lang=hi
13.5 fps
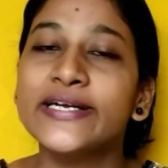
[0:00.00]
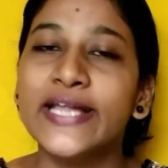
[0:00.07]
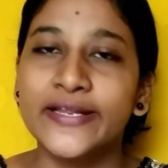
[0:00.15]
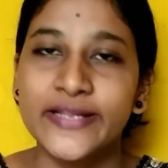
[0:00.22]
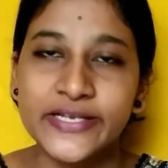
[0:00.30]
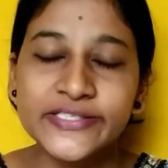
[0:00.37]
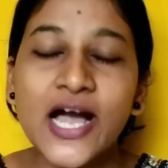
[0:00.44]

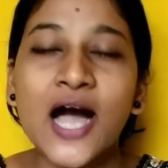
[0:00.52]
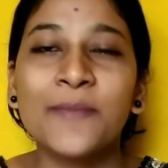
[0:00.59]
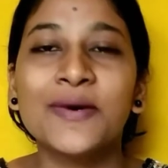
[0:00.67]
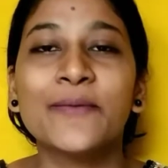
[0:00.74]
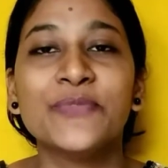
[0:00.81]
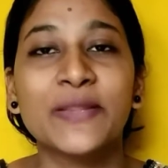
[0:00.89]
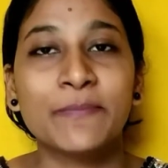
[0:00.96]
टेक्निक्स आप
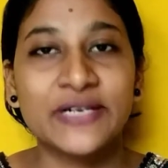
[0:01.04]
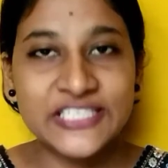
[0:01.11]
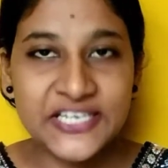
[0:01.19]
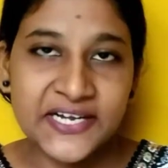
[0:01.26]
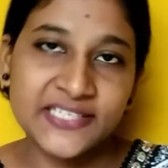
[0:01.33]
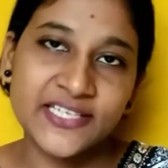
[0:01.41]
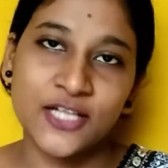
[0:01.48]
अपने
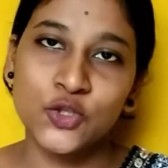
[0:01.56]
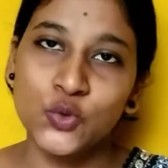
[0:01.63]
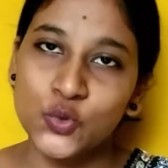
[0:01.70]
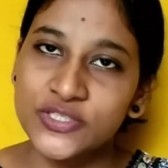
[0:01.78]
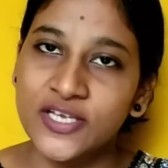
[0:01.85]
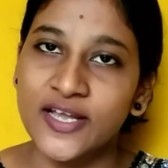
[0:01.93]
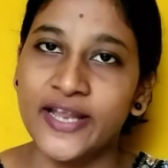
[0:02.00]
बच्चे के साथ
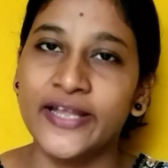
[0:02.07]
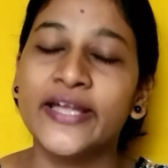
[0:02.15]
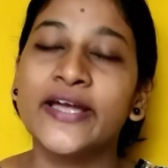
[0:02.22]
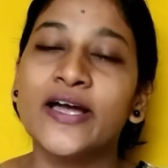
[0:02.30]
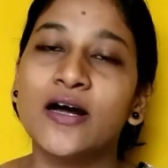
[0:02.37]
यूज़ करेंगे